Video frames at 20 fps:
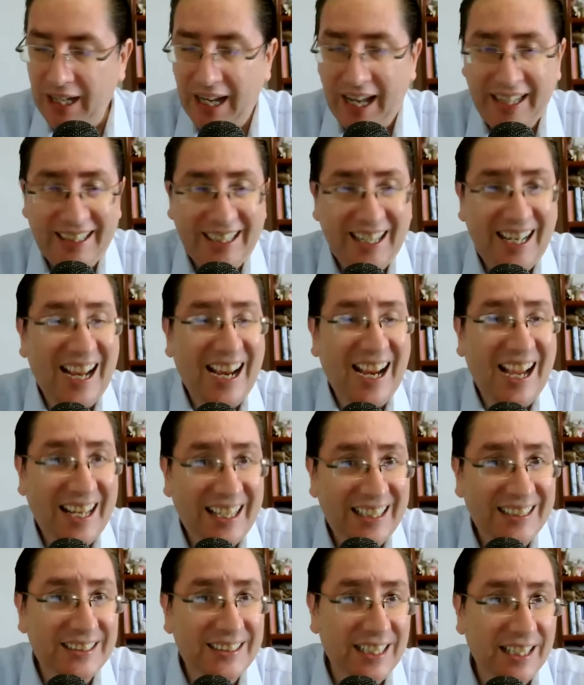ante la
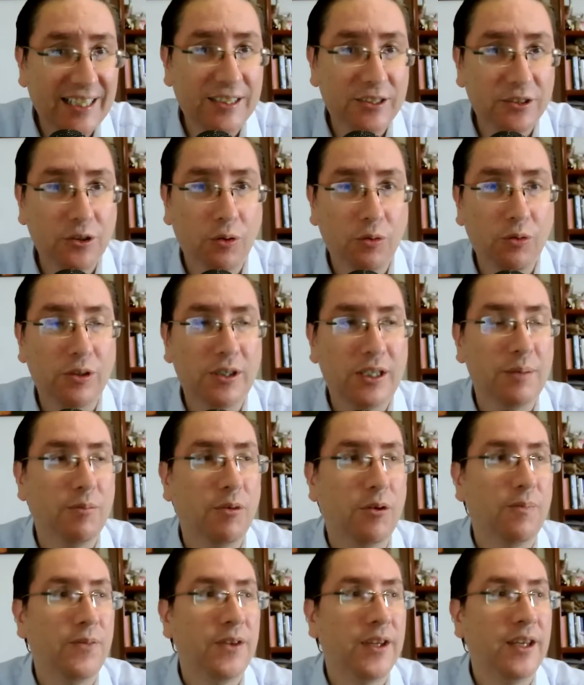carencia de esto
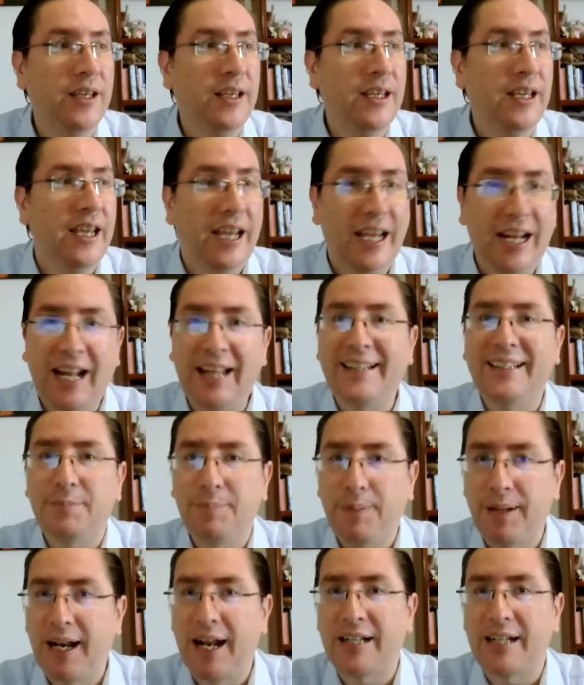último, era de
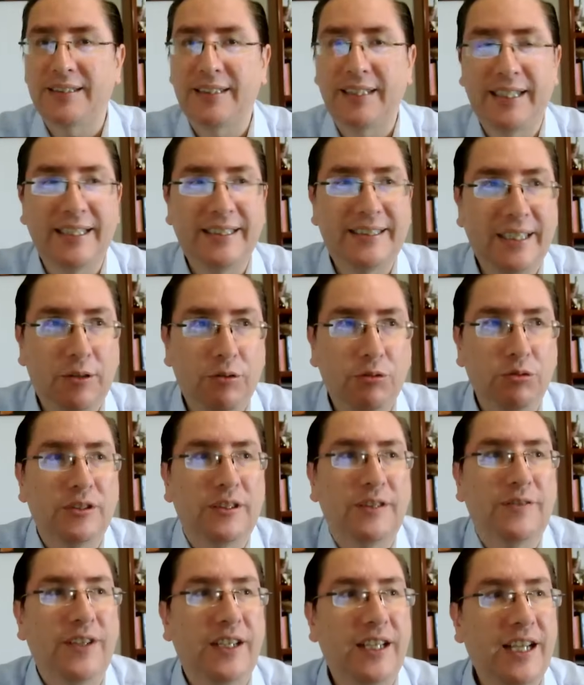esperarse que se
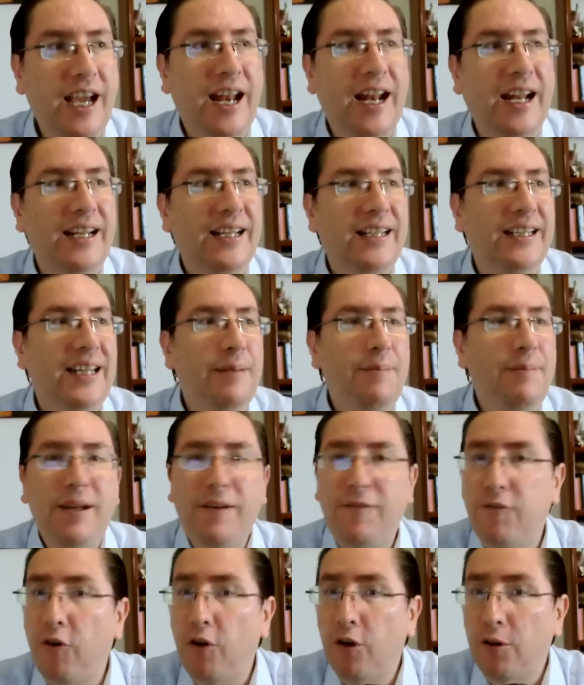justificaran de
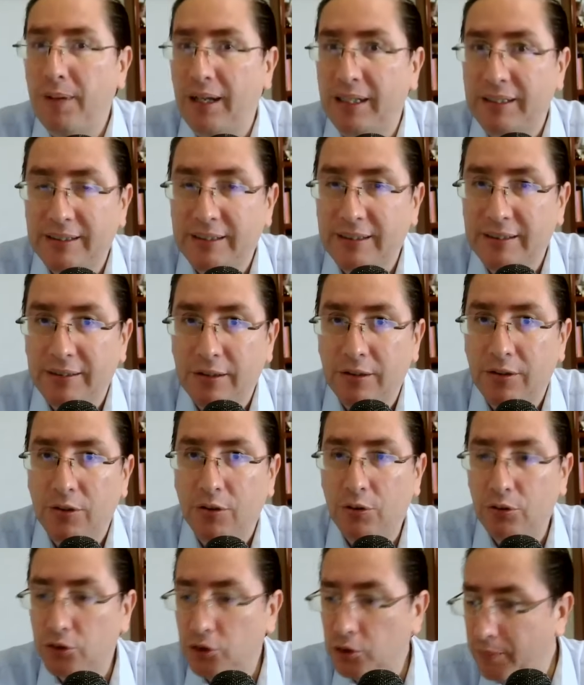mil formas,
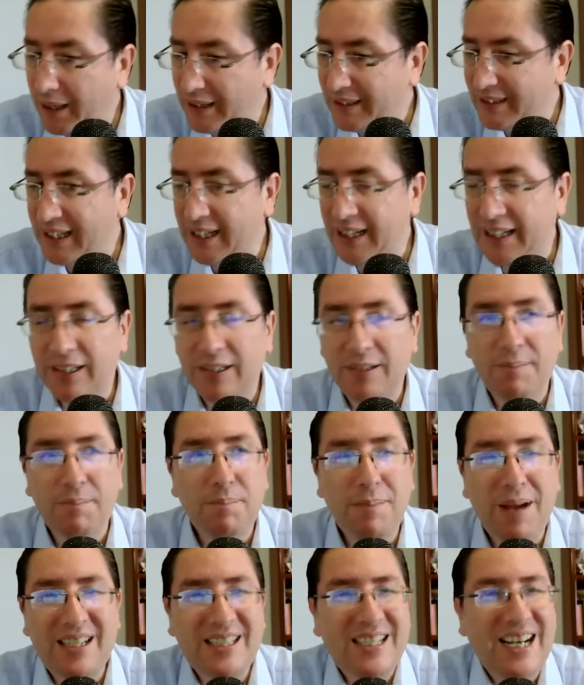con su base
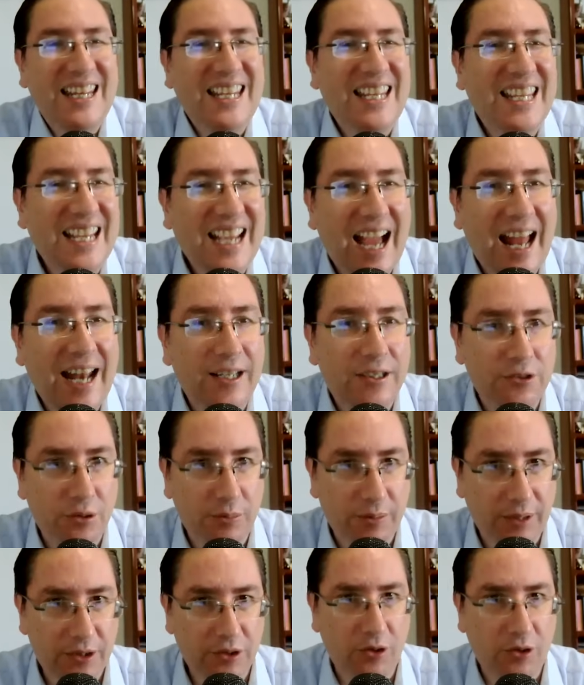más radical
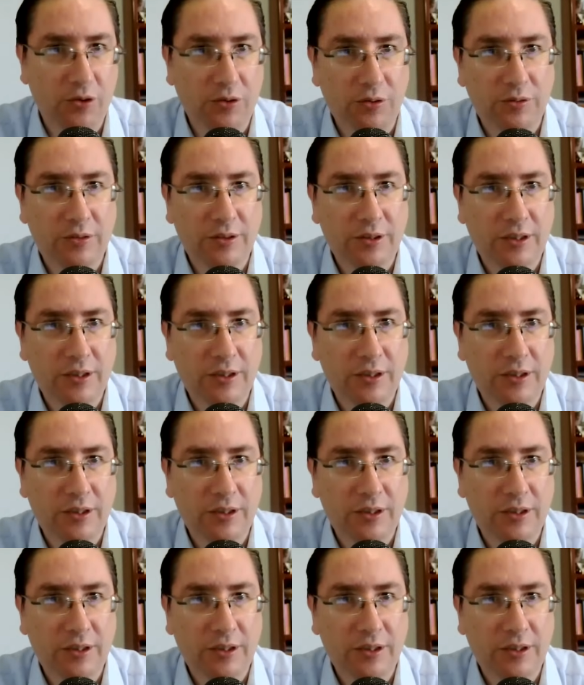sobre todo